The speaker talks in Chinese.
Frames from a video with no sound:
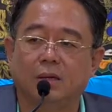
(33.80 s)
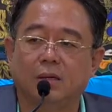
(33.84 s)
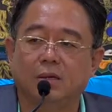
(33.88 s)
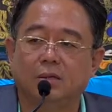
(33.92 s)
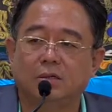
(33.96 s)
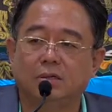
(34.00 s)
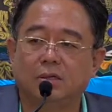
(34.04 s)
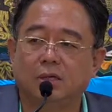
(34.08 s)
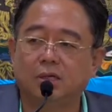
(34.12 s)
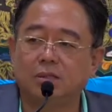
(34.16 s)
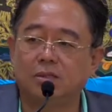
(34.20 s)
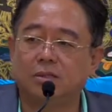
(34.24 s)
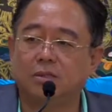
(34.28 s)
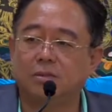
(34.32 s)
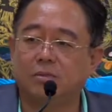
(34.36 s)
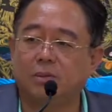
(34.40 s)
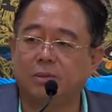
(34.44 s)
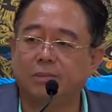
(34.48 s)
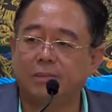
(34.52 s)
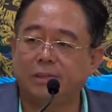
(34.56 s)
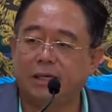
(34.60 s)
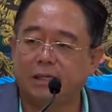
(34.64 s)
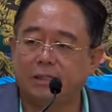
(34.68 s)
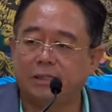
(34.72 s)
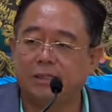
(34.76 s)
上次我
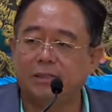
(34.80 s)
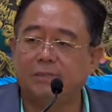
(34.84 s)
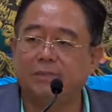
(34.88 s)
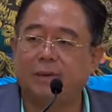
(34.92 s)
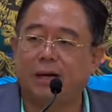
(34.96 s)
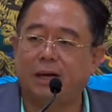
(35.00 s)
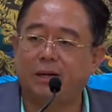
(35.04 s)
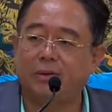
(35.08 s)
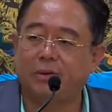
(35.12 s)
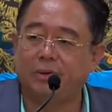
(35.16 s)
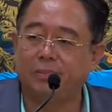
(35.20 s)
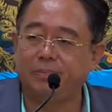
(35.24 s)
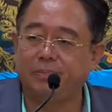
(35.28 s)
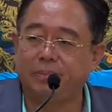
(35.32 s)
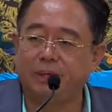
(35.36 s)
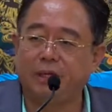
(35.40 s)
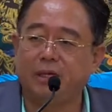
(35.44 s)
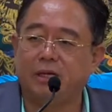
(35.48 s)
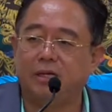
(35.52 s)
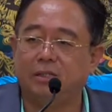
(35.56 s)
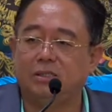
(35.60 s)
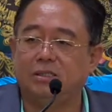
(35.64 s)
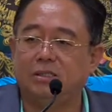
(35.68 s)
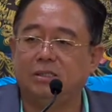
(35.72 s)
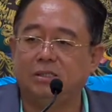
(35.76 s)
们在金马伦闭
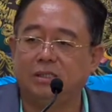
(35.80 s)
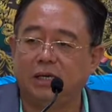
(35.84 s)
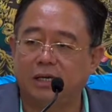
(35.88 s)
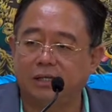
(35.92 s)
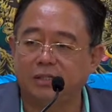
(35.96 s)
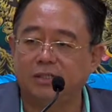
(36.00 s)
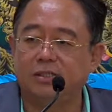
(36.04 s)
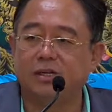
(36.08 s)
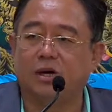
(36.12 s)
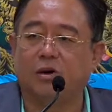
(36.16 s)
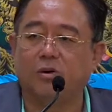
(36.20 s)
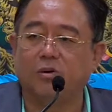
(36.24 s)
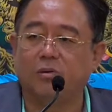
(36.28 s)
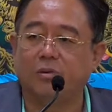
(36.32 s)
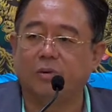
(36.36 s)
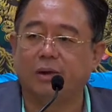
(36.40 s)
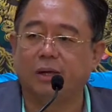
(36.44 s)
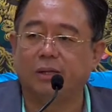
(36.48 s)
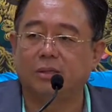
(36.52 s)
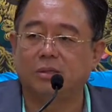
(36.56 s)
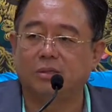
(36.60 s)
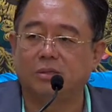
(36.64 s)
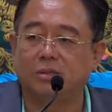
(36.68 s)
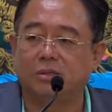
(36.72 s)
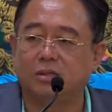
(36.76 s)
了几天小
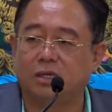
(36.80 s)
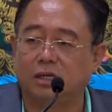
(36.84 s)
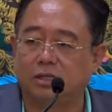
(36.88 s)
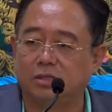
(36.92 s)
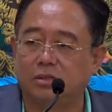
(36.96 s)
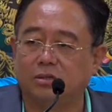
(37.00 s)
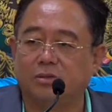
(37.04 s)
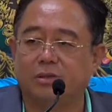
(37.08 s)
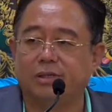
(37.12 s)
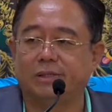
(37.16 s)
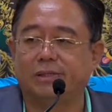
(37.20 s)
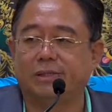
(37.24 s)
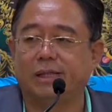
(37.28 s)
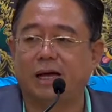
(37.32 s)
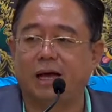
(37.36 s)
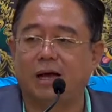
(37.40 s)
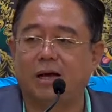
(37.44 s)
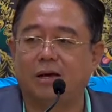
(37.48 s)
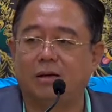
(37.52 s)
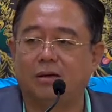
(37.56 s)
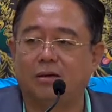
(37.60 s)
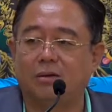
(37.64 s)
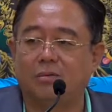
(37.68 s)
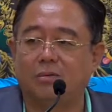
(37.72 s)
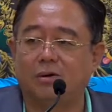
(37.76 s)
关，成就很大。
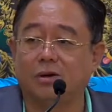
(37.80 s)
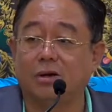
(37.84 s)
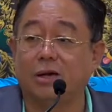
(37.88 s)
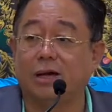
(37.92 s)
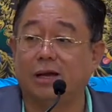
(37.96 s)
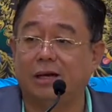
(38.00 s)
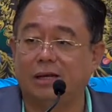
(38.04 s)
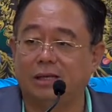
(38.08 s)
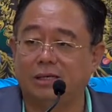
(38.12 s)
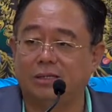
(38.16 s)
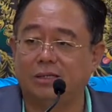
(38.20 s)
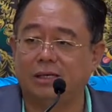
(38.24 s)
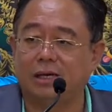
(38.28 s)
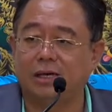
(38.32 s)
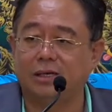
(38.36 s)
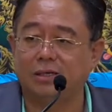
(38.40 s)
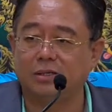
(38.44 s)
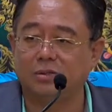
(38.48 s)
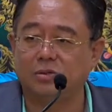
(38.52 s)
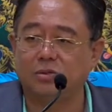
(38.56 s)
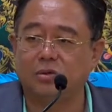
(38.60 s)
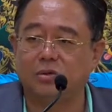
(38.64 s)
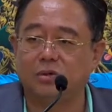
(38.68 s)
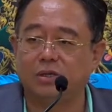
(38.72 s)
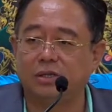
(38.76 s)
我看了一下
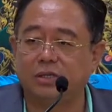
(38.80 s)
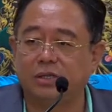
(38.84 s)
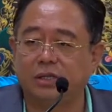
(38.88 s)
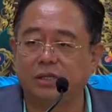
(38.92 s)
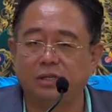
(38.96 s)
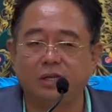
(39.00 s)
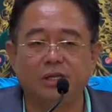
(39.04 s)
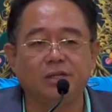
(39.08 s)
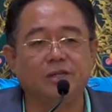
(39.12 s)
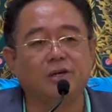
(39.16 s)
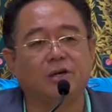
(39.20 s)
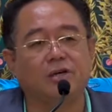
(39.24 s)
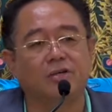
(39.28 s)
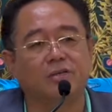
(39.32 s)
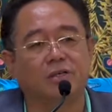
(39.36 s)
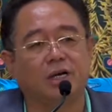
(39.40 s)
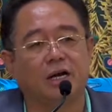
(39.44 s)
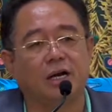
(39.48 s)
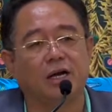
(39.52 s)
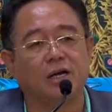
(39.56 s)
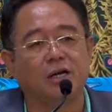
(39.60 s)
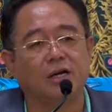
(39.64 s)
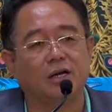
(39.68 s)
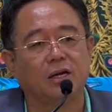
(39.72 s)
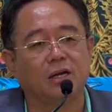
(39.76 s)
很多人的内道
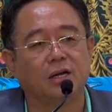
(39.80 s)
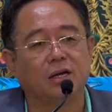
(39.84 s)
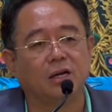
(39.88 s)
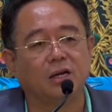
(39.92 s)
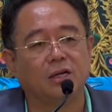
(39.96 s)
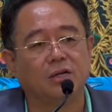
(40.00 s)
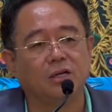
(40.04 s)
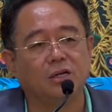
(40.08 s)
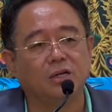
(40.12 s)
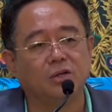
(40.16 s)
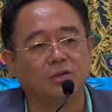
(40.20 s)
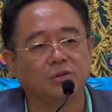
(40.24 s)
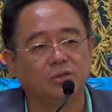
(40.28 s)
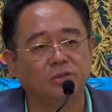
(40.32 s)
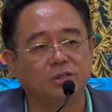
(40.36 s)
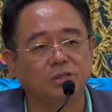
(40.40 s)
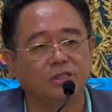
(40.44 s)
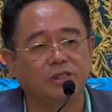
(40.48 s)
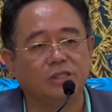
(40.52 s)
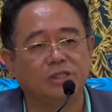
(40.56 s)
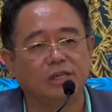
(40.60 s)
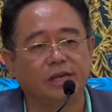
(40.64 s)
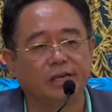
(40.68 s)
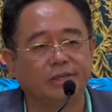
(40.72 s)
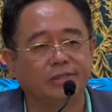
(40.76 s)
场，利用
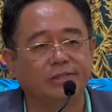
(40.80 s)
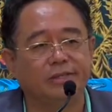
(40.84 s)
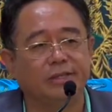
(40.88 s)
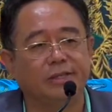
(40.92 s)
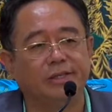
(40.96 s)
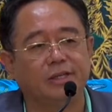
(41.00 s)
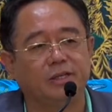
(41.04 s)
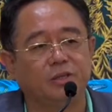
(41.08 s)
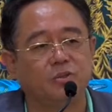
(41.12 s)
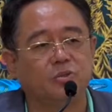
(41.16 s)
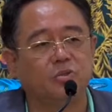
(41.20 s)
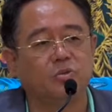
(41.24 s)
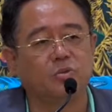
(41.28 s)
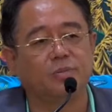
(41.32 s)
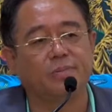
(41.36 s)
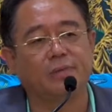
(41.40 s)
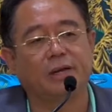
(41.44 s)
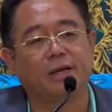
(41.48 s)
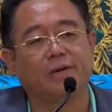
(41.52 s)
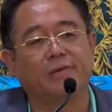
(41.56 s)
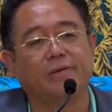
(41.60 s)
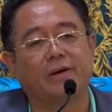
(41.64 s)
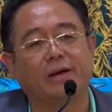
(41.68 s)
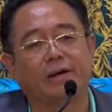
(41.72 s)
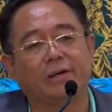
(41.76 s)
七天先天数
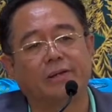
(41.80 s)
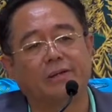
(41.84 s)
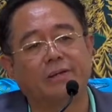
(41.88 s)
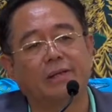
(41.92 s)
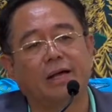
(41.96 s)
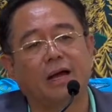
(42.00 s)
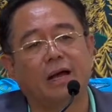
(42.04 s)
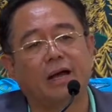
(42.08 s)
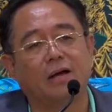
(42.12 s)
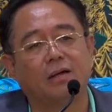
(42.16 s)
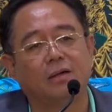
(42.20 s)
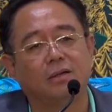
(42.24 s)
变化很大，